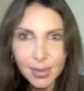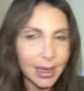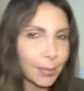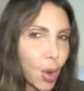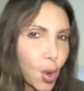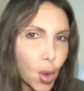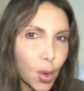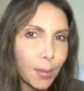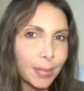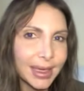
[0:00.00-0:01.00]
me la pongo
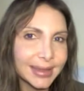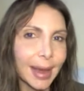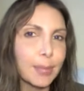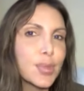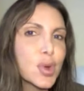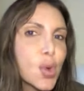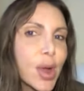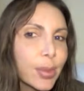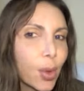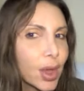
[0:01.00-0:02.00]
completa,
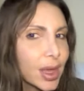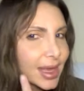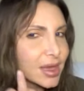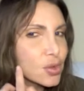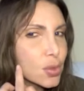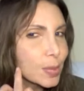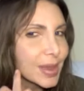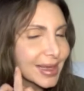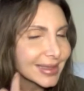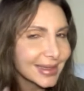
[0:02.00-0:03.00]
pruebo en un
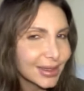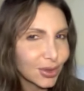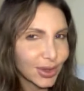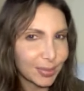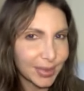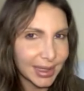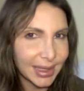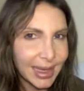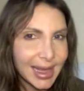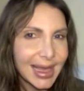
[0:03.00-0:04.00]
pedacito de
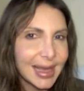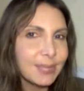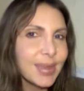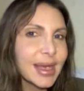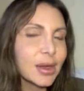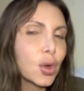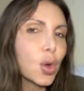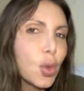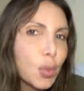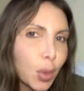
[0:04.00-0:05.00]
piel, en ver
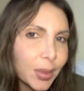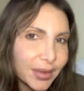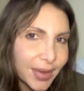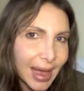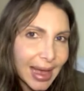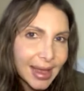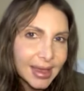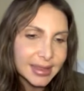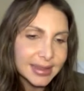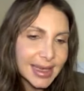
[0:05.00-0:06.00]
cómo me va,
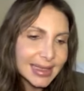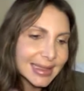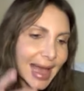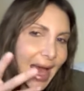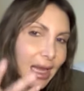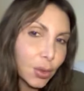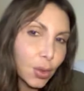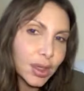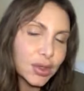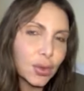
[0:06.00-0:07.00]
si es
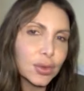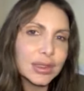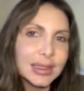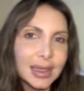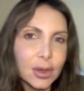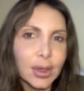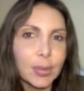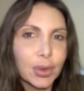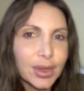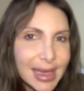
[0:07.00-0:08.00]
algo que yo considero que
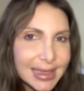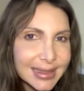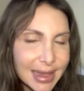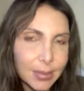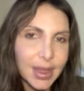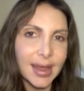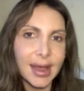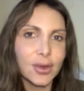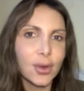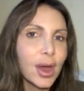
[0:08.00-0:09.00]
podría hacerme
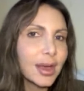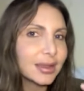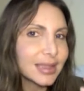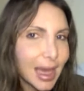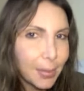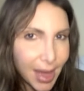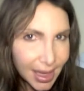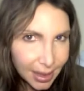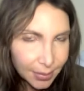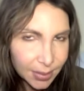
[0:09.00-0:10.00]
daño,
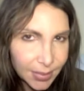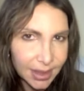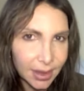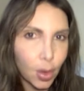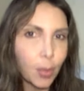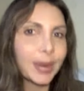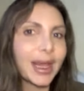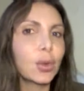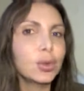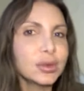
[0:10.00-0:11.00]
llamar a mi médico,
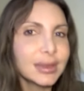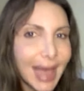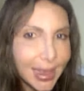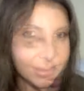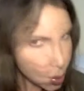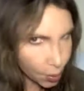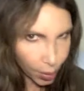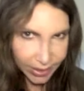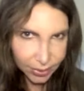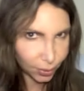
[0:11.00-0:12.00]
preguntarle, Un mm.
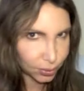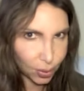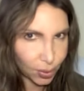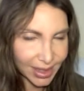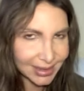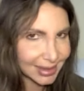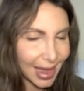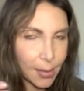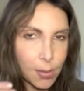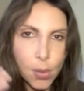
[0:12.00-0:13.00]
buen doctor,
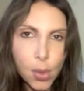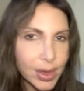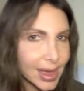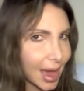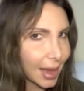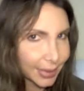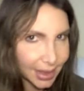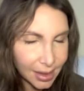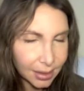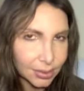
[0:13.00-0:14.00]
está muy
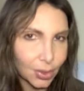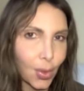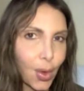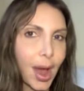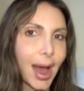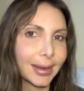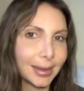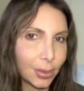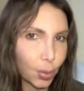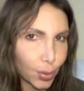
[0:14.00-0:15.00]
abierto a
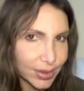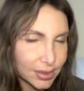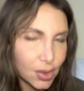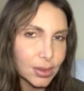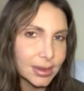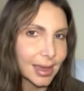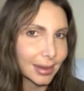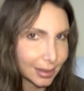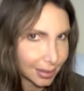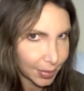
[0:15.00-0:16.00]
que lo cuestiones, a
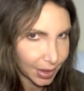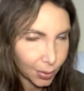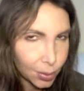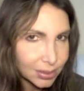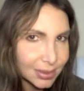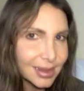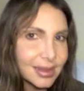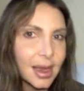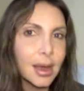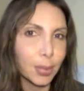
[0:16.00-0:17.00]
que le
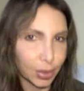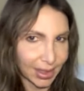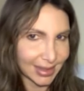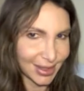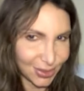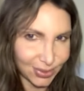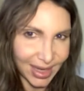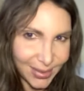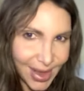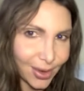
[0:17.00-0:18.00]
preguntes, porque ese es su
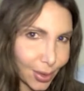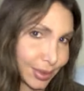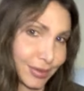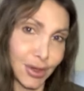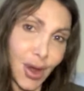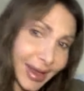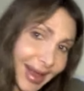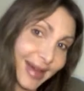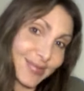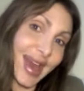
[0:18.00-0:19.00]
trabajo. ver si no hay
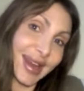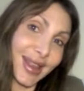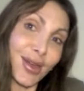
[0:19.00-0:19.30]
que cambiarle,